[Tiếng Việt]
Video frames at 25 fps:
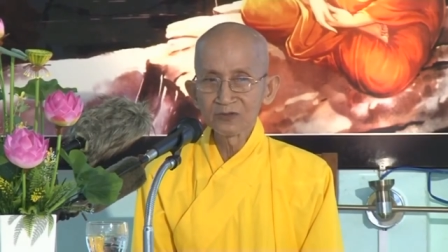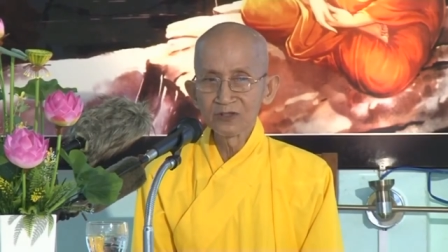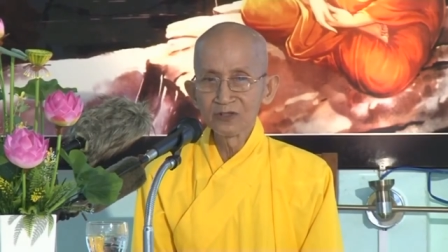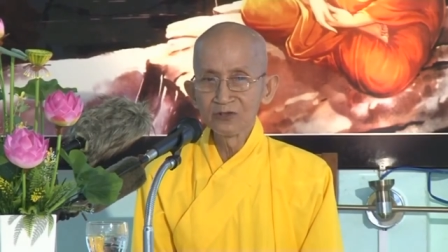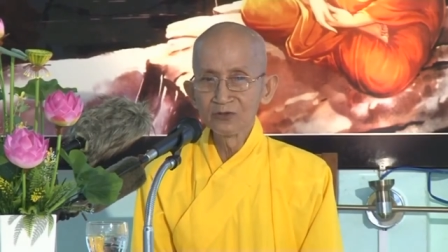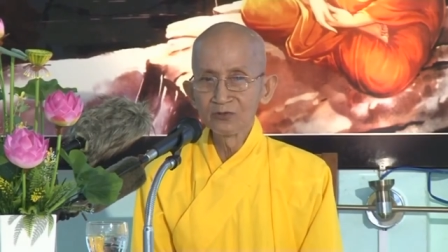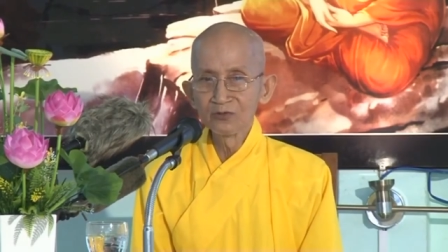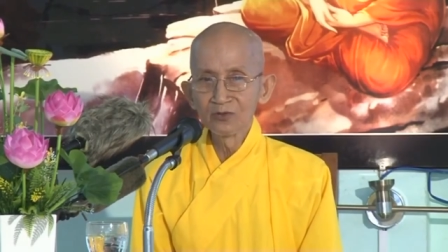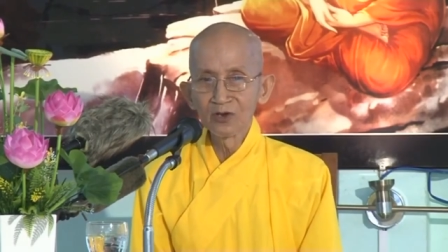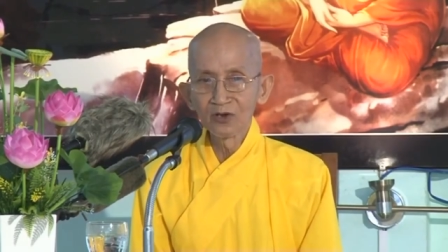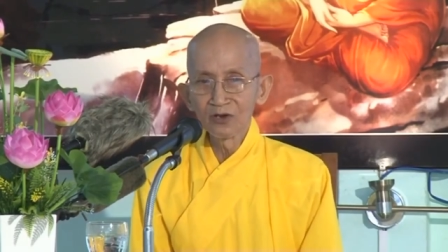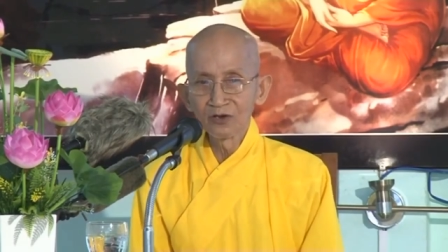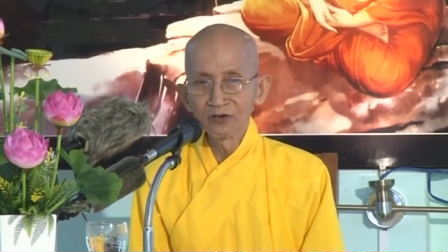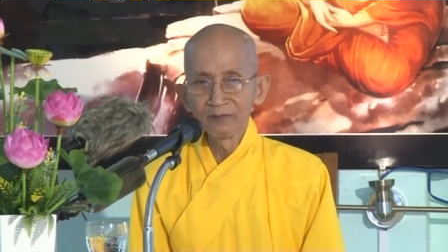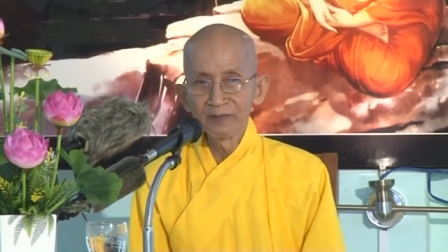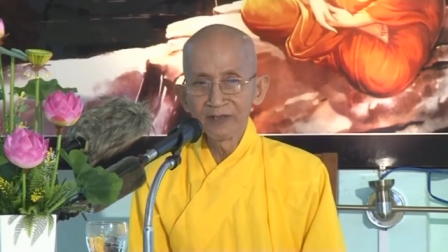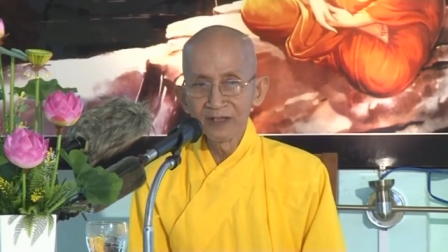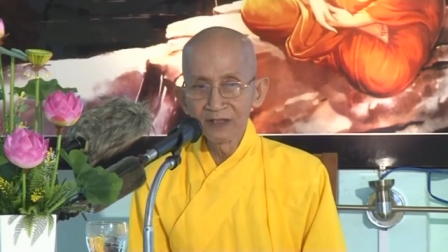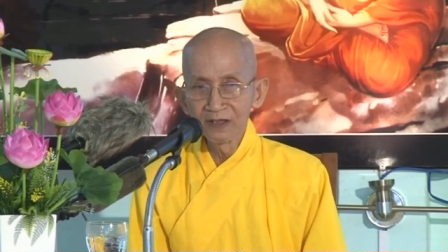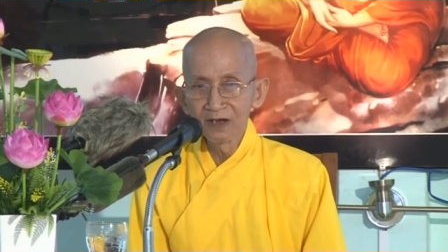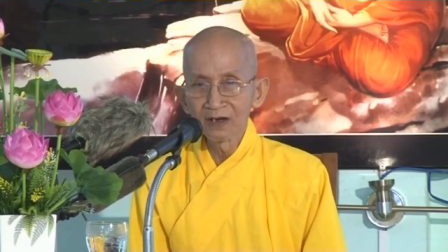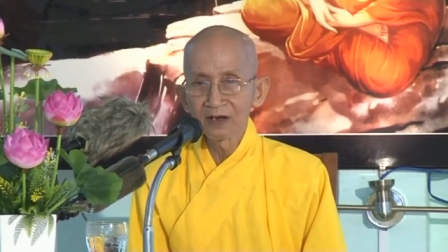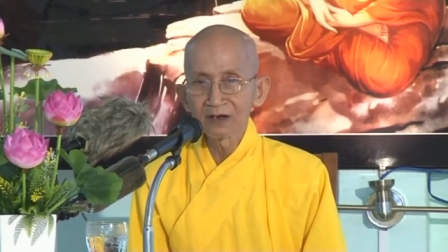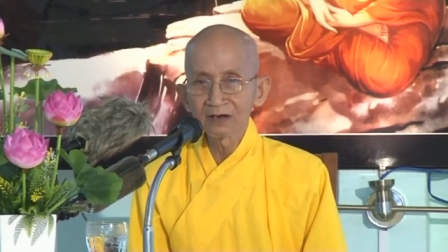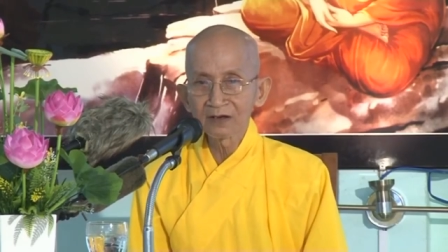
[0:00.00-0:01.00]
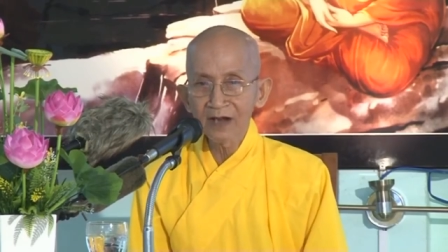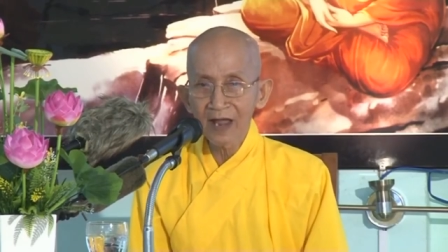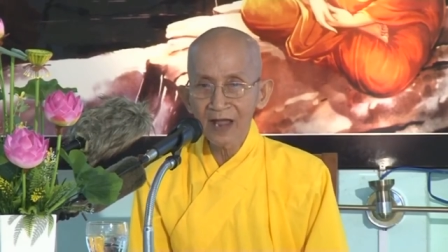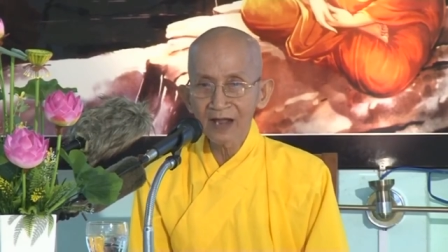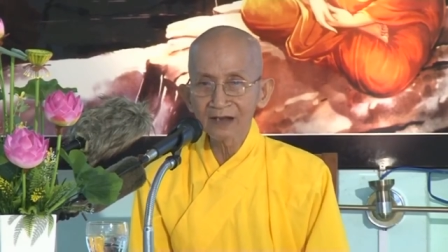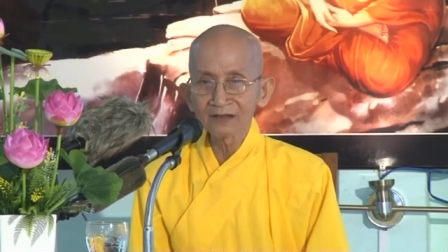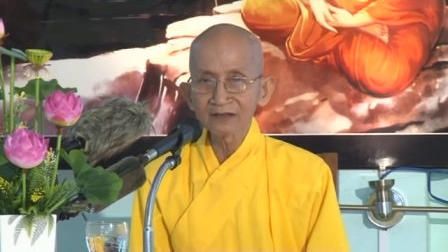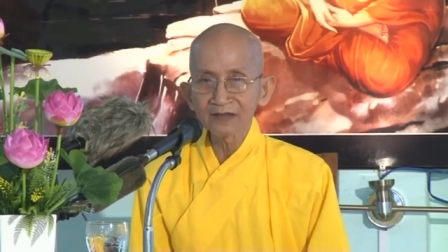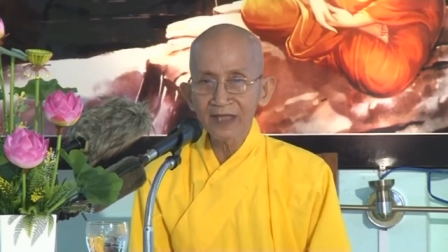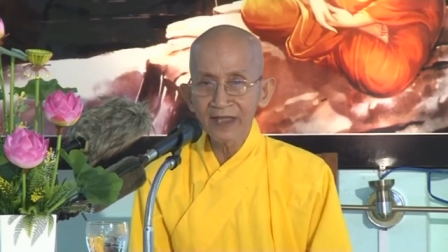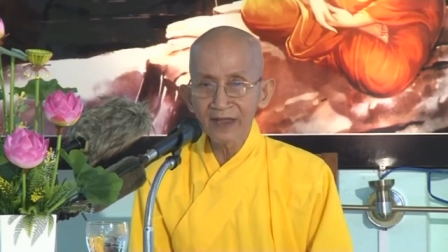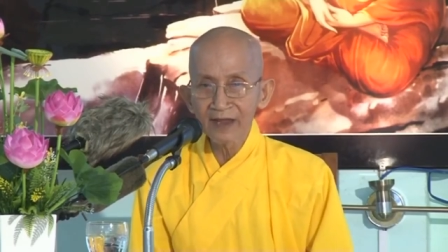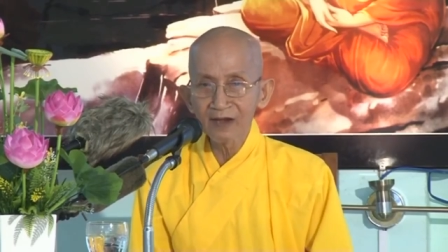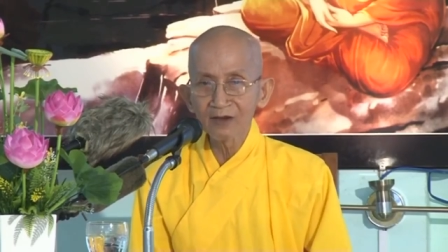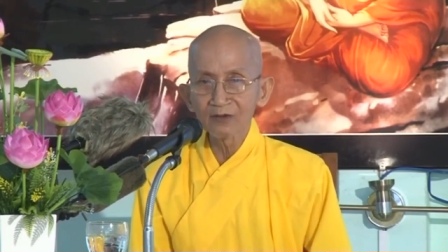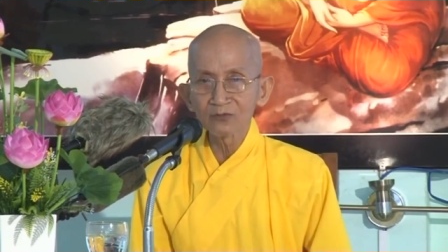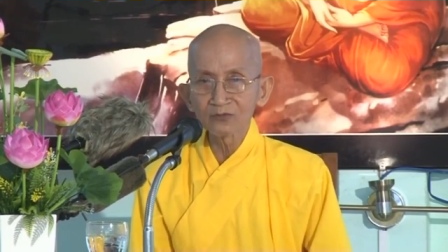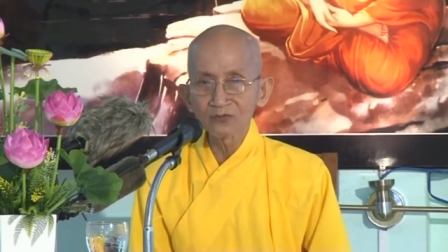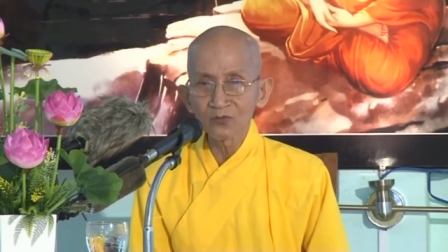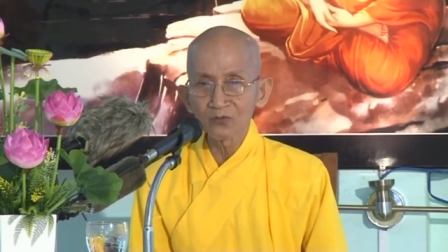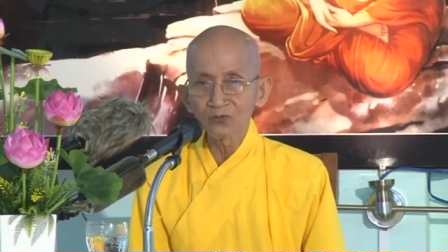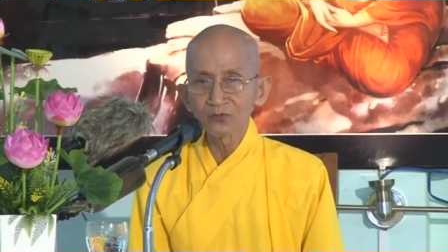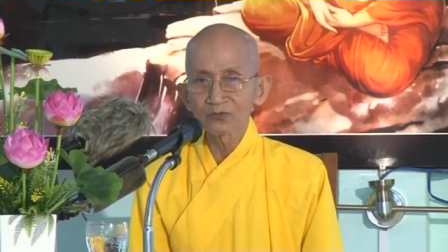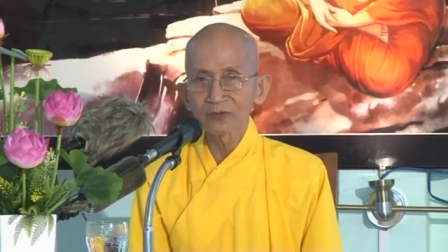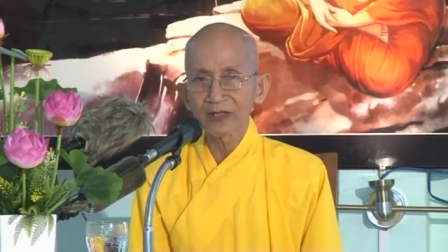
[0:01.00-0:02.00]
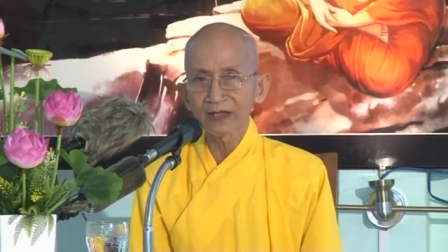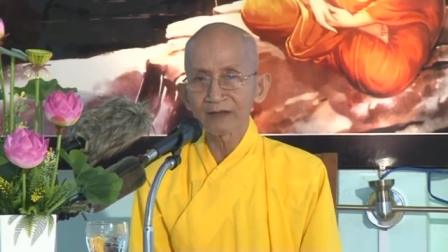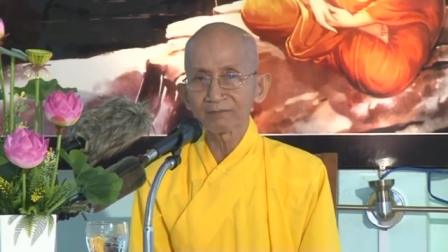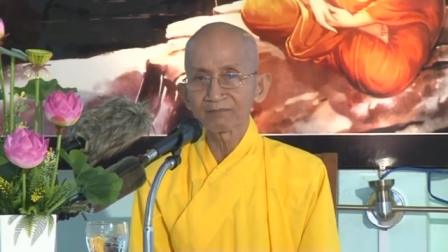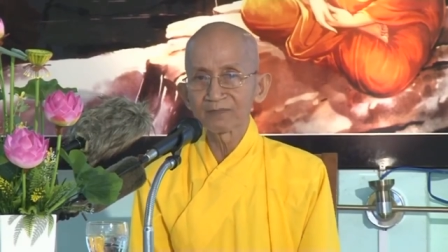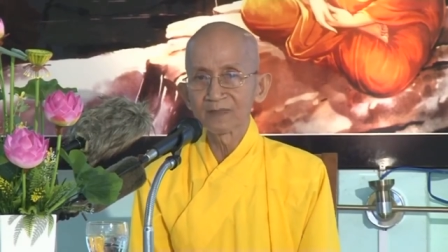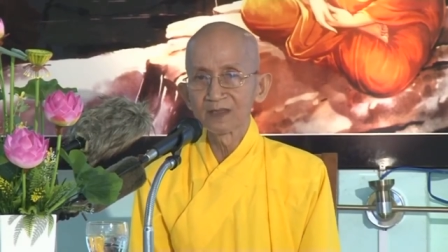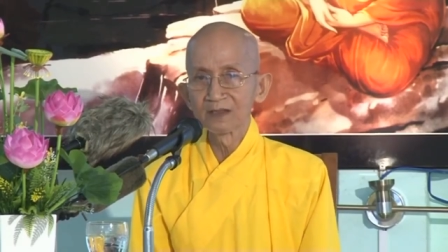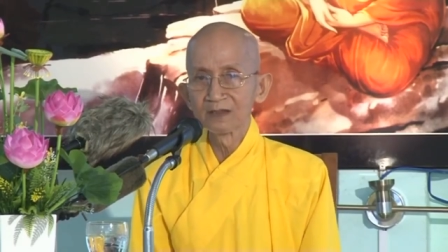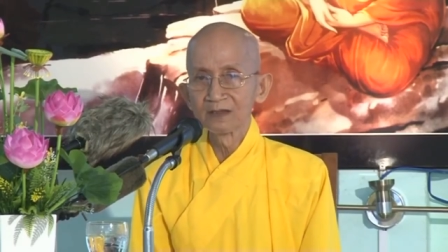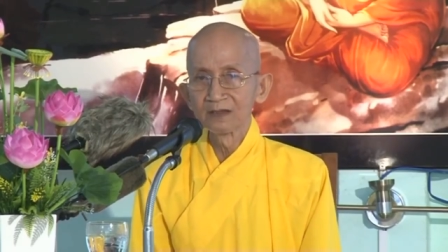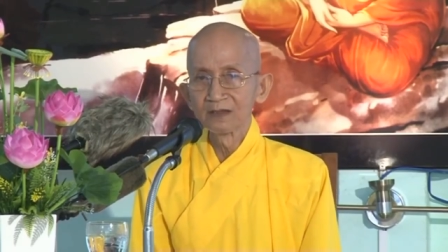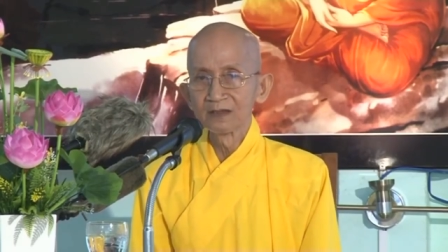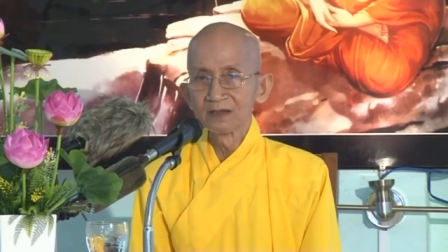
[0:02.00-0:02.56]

có nhiều người bây giờ đang theo tu tập